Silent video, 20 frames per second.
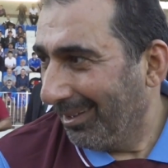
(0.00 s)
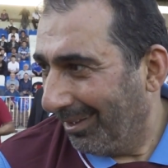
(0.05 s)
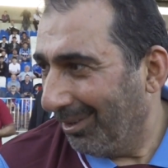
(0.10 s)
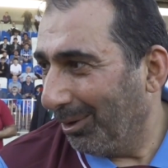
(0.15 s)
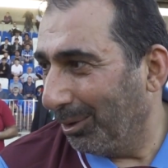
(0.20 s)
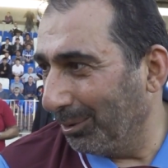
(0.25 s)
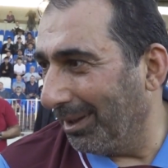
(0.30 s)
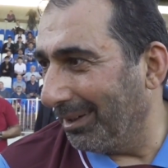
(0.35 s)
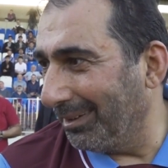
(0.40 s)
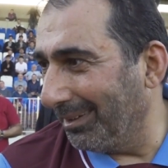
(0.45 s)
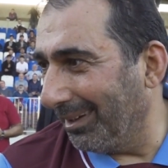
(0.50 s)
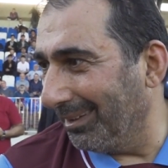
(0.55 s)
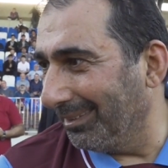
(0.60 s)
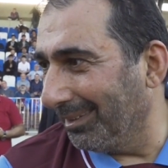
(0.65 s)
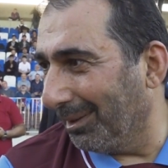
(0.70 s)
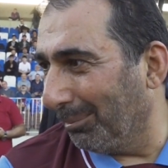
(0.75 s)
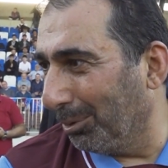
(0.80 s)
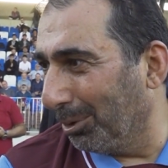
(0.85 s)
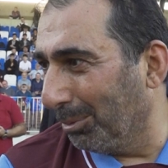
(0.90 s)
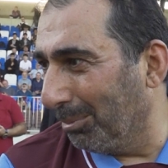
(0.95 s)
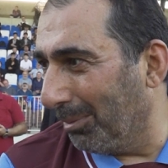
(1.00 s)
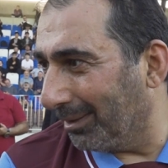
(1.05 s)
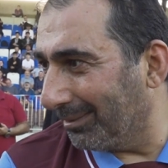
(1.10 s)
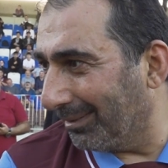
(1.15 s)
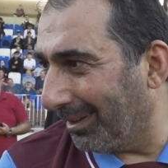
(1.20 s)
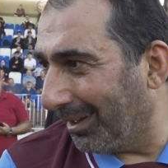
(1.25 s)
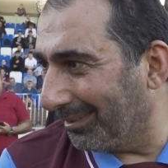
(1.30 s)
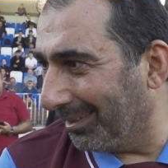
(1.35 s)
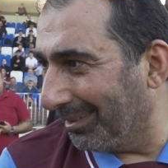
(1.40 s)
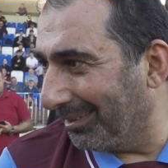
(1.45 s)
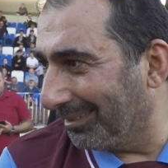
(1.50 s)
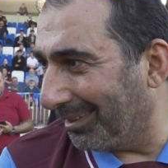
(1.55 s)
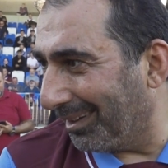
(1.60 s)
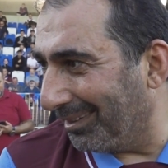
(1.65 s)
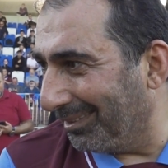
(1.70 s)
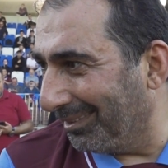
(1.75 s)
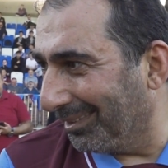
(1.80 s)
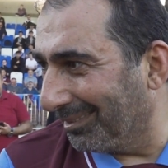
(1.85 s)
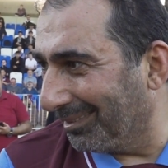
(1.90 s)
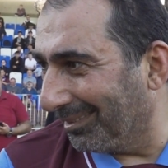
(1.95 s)
Onların yanında bulunmak zaten
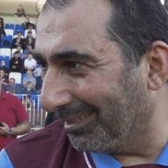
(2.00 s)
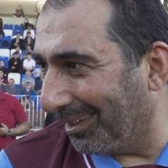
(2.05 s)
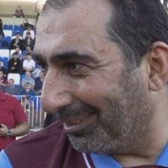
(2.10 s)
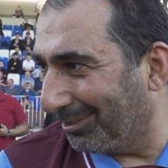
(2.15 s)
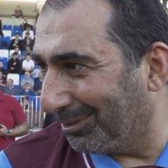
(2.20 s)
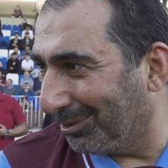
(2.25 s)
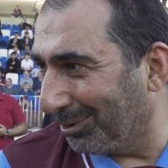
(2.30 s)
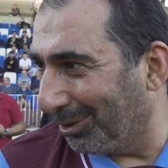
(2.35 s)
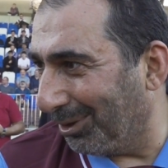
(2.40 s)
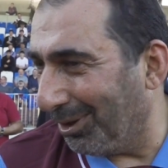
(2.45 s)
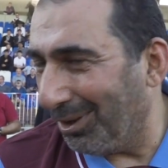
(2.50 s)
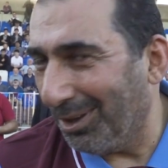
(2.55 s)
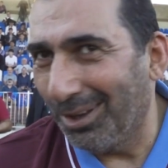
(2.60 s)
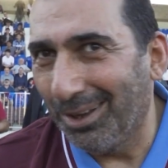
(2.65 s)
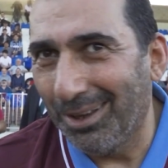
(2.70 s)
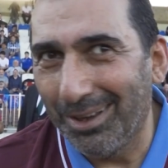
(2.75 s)
insanı yıldızlaştırıyor.